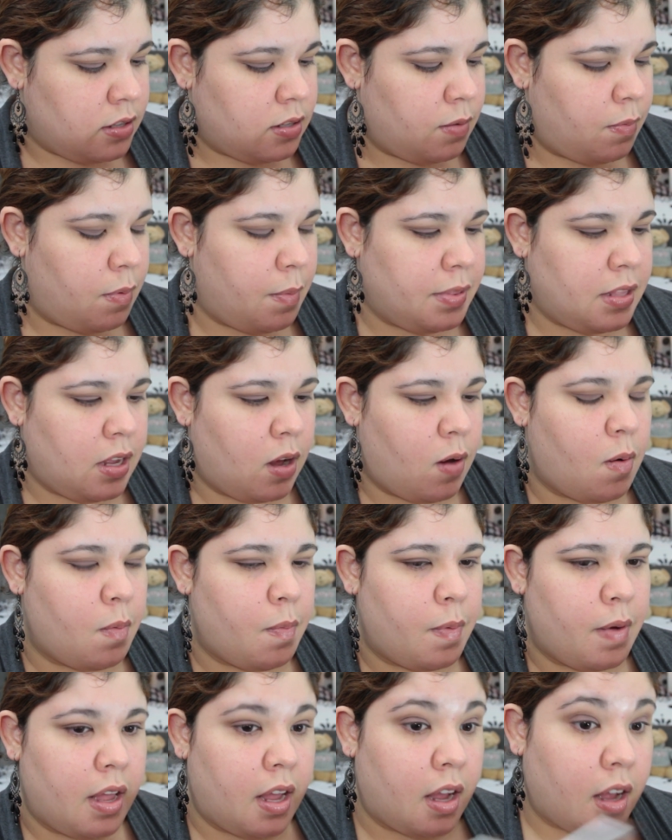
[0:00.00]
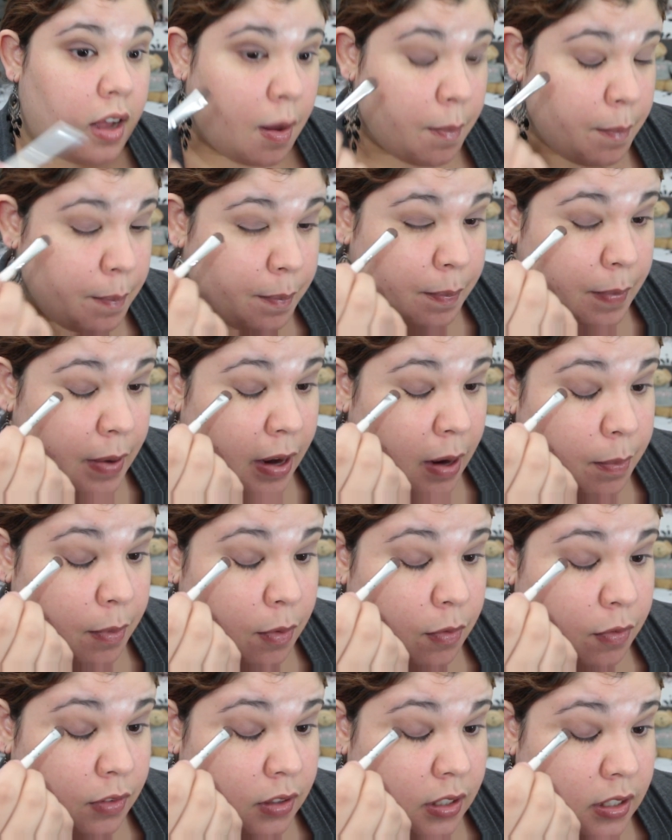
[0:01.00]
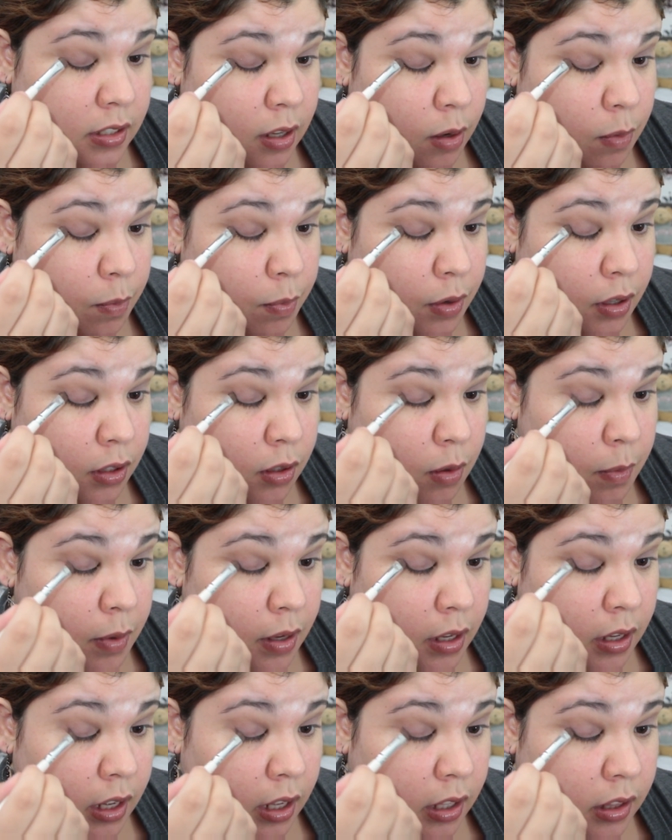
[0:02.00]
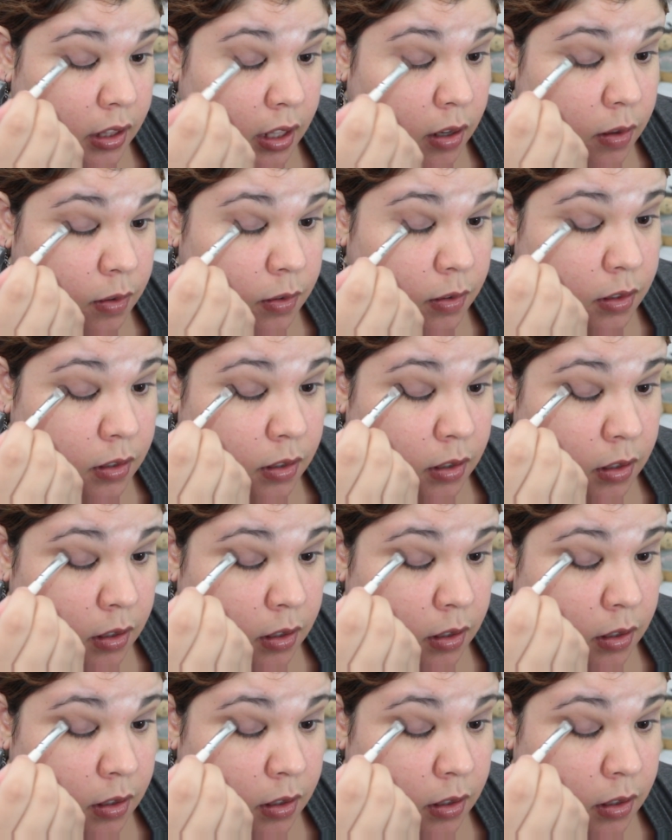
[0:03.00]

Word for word: Simplemente como para profundizar un poquito más este look.